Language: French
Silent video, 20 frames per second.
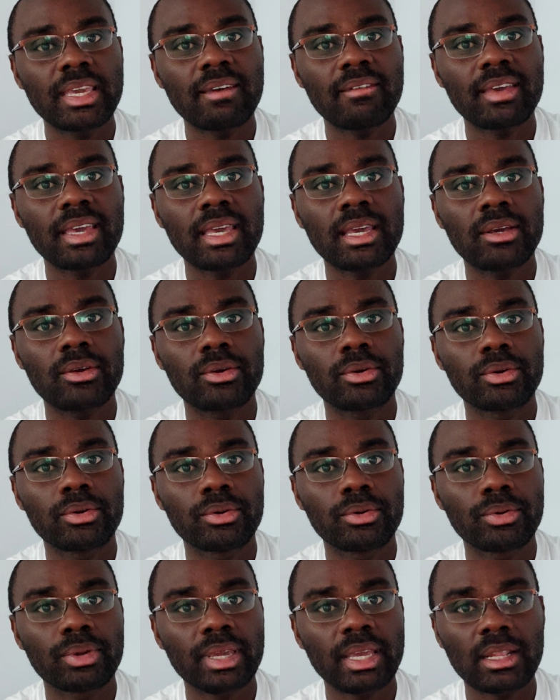y avait
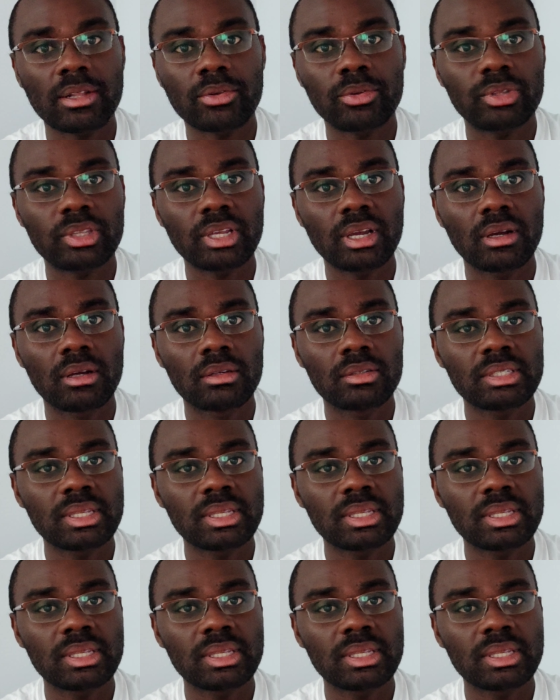euh, quelques temps,